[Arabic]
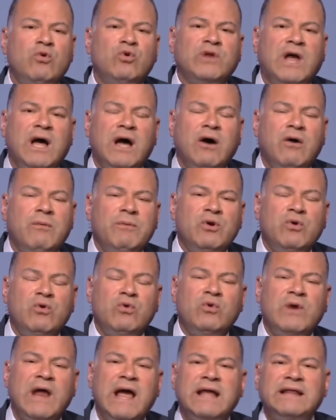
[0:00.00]
قضاه
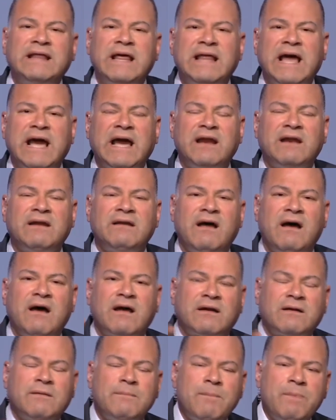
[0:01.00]
وبيقولوا لا ده داخل
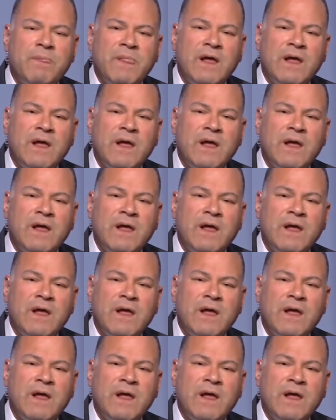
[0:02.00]
النار